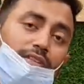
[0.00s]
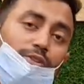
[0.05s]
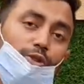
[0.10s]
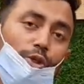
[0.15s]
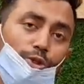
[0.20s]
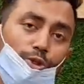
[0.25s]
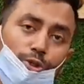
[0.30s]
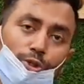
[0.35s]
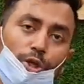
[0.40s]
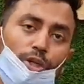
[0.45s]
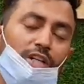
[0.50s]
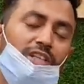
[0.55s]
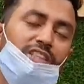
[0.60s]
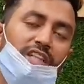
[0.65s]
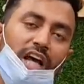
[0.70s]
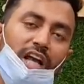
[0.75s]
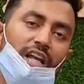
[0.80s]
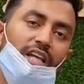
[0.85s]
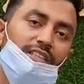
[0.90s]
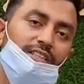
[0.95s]
যত ধরনের
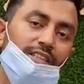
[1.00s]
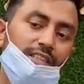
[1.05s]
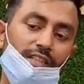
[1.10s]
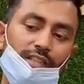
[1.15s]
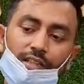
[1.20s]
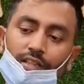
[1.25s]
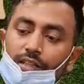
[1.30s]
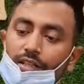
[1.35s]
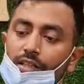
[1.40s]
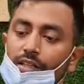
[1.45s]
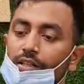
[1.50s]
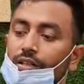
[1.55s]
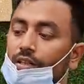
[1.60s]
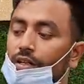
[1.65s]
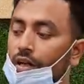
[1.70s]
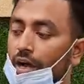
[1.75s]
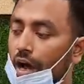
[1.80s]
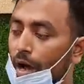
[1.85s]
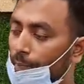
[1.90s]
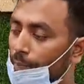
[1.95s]
শাল আছে
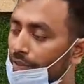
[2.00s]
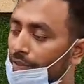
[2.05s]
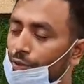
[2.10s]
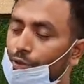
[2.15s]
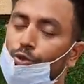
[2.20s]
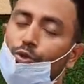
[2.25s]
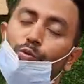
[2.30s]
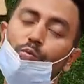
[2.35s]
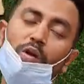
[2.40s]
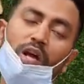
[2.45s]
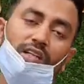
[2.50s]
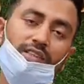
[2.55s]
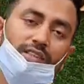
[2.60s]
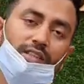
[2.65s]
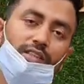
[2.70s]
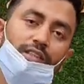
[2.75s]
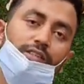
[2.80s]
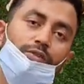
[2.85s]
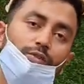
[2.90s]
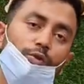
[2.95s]
আমাদের শোরুমে
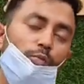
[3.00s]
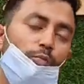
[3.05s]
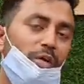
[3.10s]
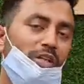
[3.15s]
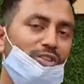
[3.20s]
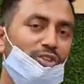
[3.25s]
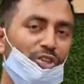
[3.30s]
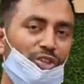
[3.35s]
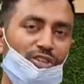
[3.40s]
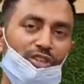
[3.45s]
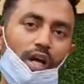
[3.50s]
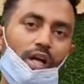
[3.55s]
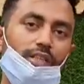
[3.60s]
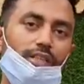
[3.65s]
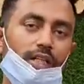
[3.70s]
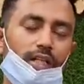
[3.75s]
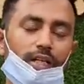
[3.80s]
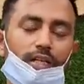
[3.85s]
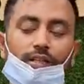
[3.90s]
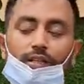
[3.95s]
আছে নূর মেনশনের
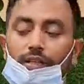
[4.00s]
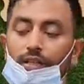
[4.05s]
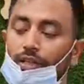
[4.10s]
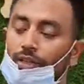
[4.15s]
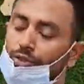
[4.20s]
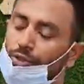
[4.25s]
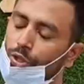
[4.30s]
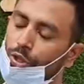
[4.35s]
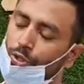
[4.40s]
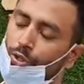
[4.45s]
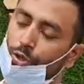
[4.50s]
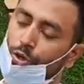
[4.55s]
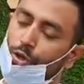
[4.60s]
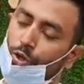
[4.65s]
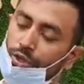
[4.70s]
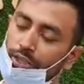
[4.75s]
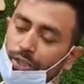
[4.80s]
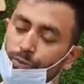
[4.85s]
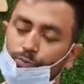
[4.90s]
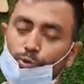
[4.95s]
চারতলায়
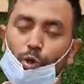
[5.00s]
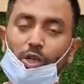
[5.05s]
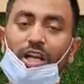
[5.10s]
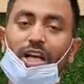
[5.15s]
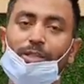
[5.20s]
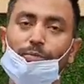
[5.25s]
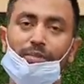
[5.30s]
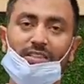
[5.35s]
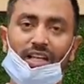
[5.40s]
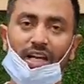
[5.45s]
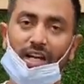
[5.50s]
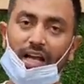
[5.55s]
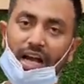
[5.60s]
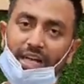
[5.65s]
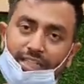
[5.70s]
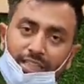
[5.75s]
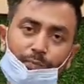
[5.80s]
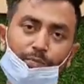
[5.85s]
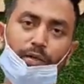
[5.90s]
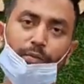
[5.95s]
অতএব চলে আসবেন যারা
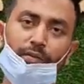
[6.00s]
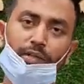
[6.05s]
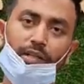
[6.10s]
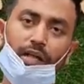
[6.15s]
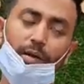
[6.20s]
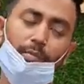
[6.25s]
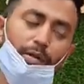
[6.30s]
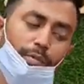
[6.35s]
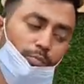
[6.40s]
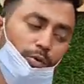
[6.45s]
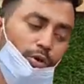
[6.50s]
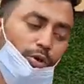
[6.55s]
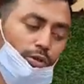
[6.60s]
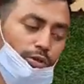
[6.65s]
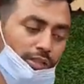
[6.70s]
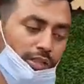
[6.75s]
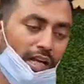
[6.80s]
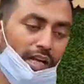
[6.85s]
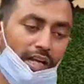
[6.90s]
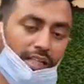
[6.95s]
আসতে পারবেন আমার মনে হয়
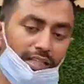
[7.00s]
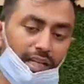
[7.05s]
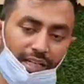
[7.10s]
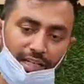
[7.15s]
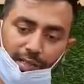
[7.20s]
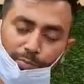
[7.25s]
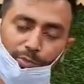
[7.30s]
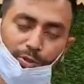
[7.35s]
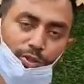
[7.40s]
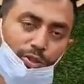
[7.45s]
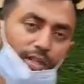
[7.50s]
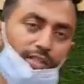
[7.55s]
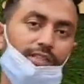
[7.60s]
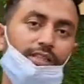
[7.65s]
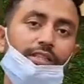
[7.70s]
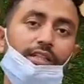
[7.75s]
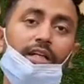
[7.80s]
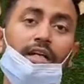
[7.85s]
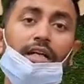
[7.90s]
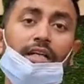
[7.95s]
যারা ঢাকার ভিতরে
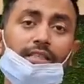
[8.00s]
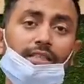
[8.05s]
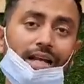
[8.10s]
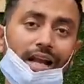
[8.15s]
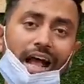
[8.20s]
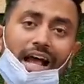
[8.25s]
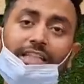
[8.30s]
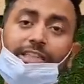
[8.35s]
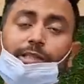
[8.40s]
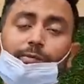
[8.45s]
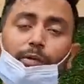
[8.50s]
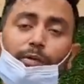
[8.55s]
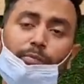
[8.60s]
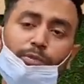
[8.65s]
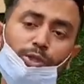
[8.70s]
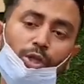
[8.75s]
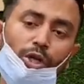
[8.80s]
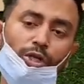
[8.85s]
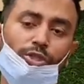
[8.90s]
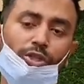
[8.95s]
আছেন যারা আসতে পারবেন
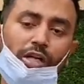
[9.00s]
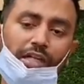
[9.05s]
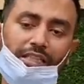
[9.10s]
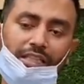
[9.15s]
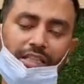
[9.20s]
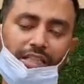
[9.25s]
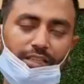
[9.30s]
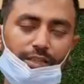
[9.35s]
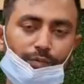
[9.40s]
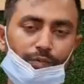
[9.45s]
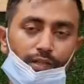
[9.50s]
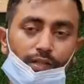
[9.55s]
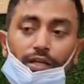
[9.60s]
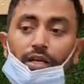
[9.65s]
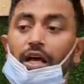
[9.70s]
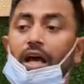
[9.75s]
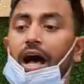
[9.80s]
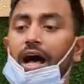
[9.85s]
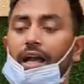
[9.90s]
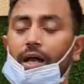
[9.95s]
সরাসরি এসে নিয়ে যাবেন
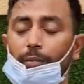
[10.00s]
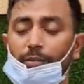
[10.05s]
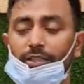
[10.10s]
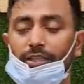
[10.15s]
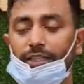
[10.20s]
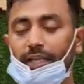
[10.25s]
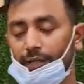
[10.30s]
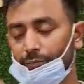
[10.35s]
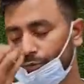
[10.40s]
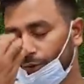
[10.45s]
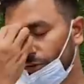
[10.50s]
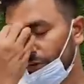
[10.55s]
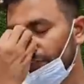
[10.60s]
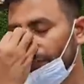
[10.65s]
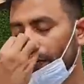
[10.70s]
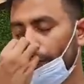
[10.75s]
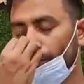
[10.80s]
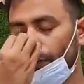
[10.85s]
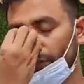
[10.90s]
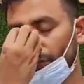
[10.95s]
আর আমাদের ক্যাপশনে যে
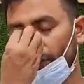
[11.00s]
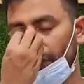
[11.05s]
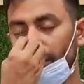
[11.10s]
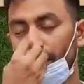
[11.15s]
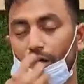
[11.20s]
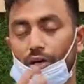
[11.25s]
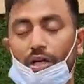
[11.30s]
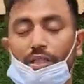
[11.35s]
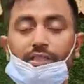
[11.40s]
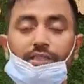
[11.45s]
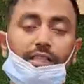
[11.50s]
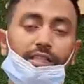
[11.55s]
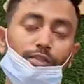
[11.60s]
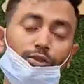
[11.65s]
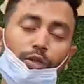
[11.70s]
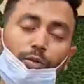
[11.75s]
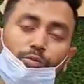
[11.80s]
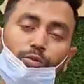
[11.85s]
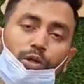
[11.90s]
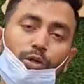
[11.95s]
নাম্বারগুলো দেওয়া আছে
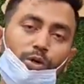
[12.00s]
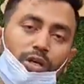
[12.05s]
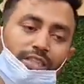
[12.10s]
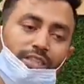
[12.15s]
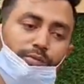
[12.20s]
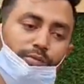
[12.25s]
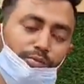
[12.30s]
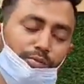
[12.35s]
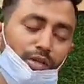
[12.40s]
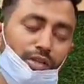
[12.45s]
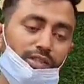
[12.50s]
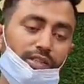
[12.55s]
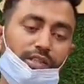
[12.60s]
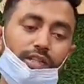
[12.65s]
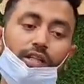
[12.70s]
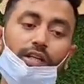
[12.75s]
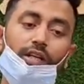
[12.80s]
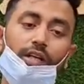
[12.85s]
সবগুলো হোয়াটসঅ্যাপ ইমো আছে